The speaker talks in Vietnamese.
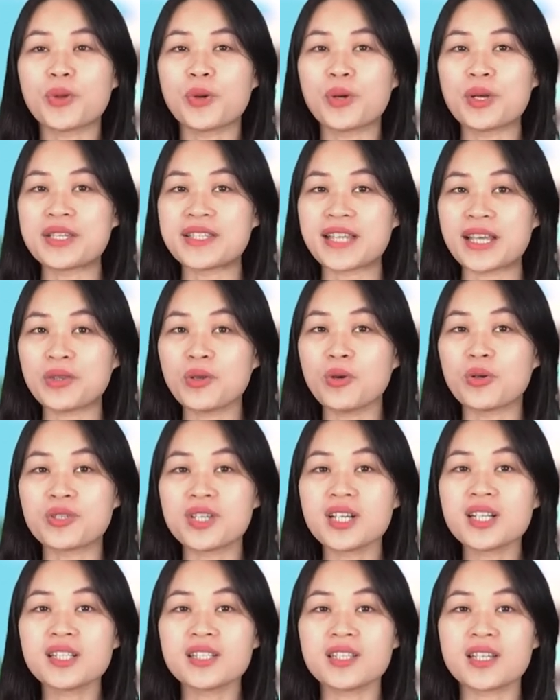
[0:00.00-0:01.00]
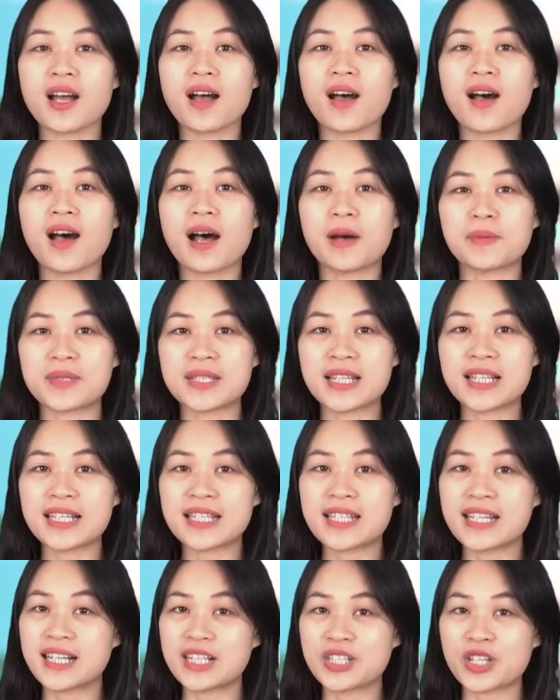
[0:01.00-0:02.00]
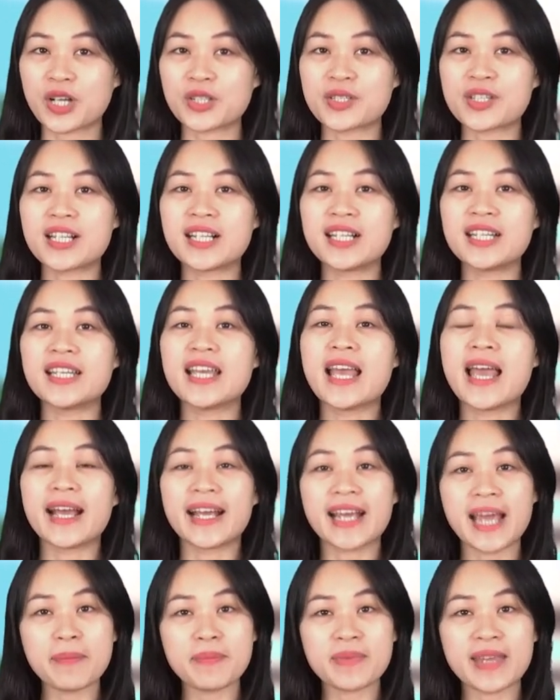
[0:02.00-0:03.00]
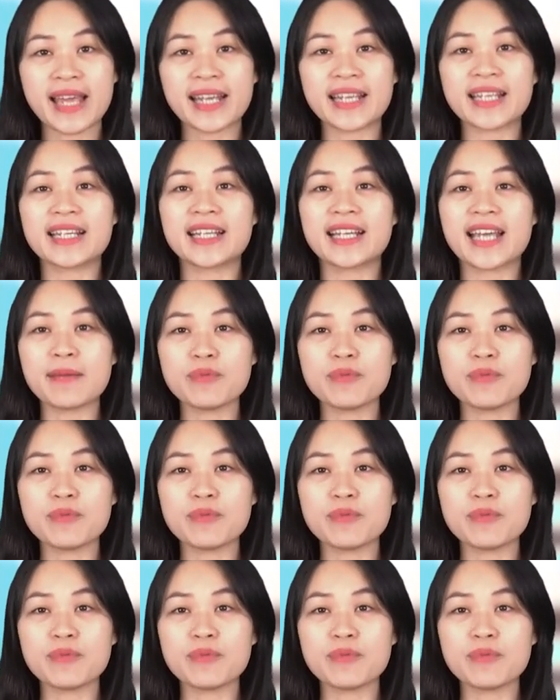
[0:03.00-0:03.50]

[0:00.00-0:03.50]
tôi sẽ tổ chức cho học sinh chơi trò chơi ghép nhanh,